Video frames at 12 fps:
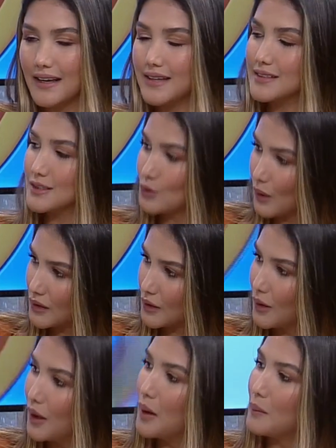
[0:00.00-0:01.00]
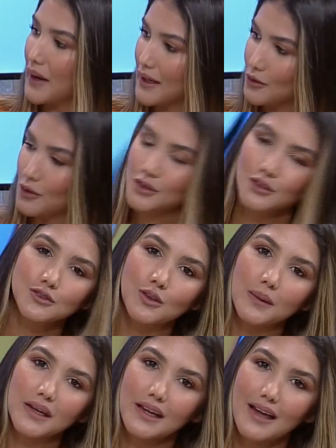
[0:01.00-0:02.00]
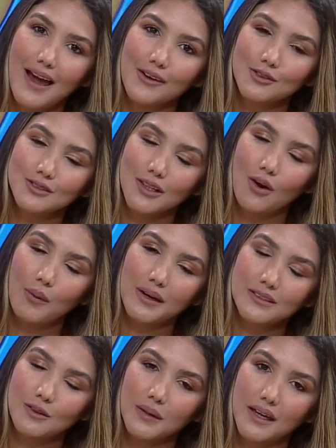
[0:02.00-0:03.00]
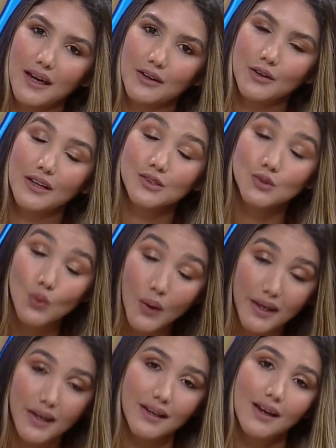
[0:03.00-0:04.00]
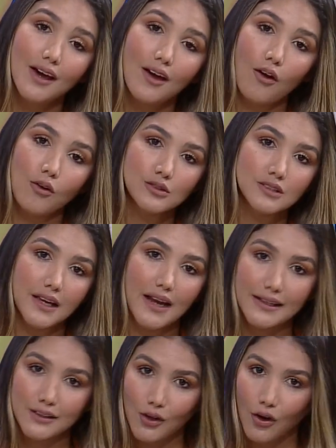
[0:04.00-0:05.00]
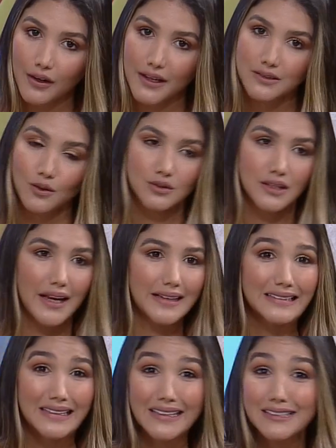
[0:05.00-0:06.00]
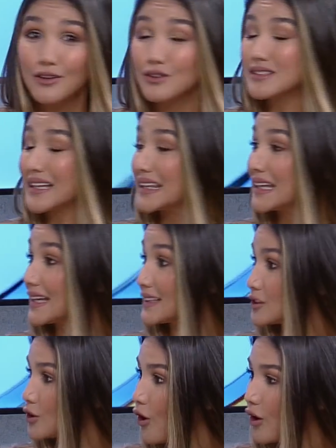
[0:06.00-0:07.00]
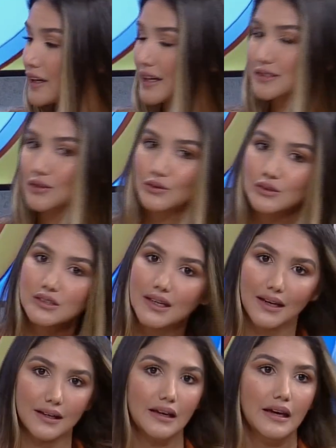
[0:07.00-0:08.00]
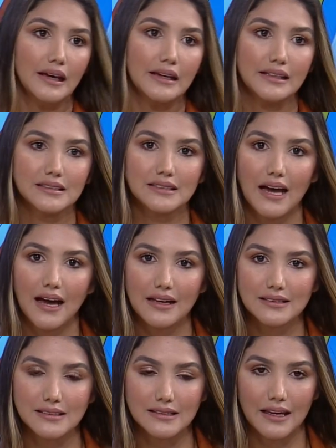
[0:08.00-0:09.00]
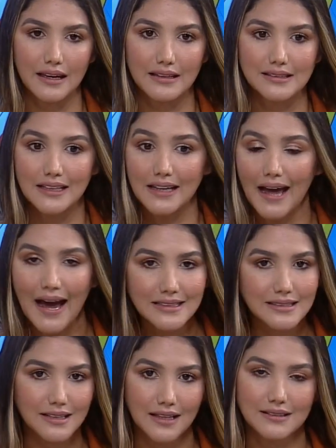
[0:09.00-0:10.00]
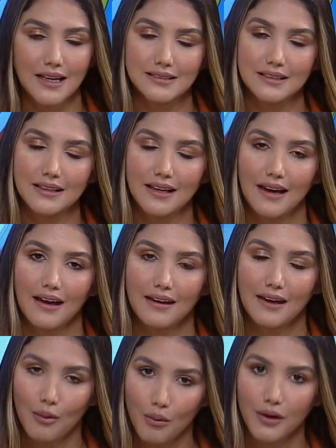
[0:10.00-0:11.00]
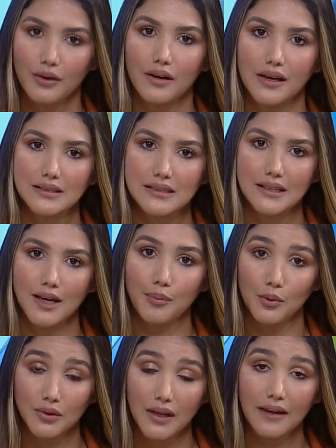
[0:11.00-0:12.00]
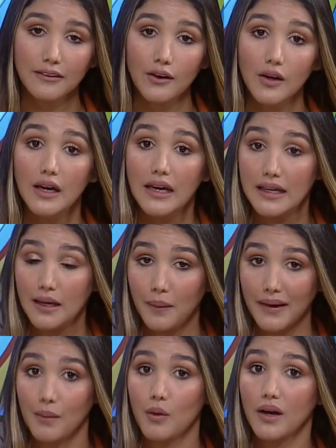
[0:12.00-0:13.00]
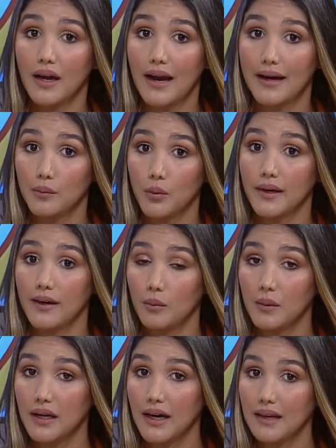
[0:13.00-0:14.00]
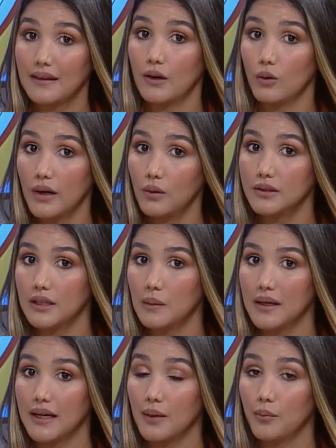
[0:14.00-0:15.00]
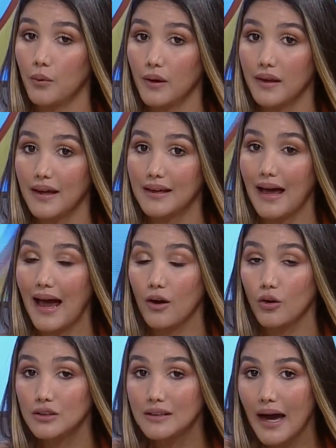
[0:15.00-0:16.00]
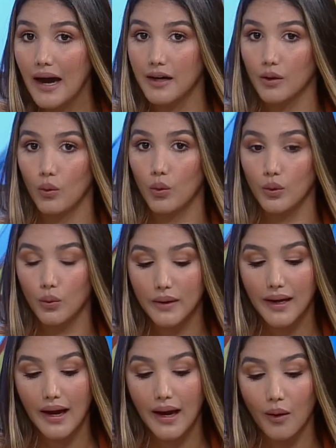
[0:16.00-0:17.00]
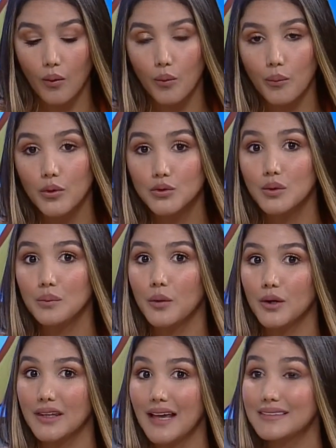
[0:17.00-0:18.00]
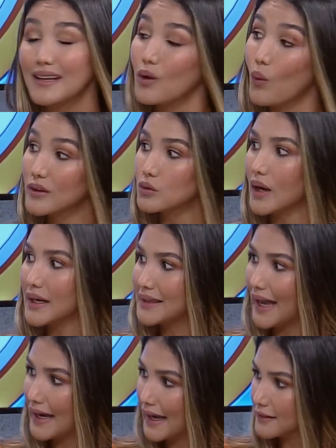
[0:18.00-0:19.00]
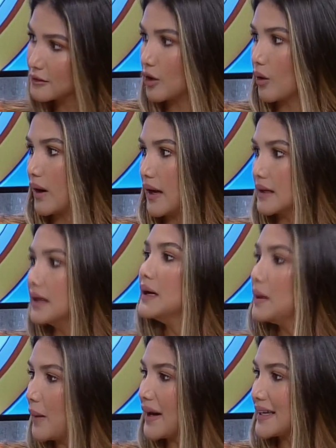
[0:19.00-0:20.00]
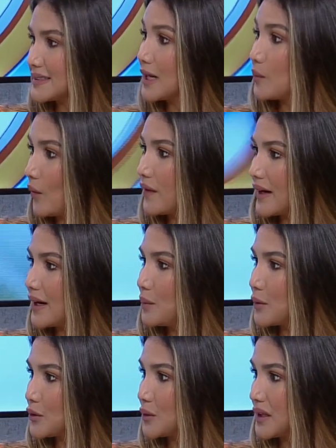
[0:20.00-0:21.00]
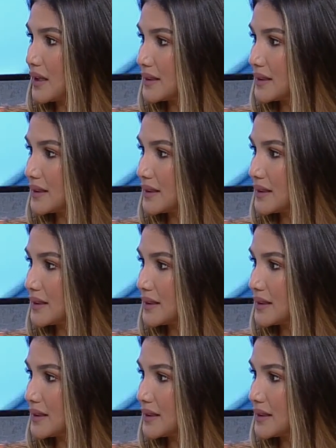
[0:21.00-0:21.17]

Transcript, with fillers: ese sueño para todos los dominicanos y jóvenes dominicanos que sueñan con ser actores, con ser actriz, con ser directores, con ser quizás eh, cineastas, así que qué bueno que se sigue apuntando y esperamos que la República Dominicana de alguna u otra manera pueda acotar un, punto importante en cuanto al talento local para que se le pueda dar la oportunidad.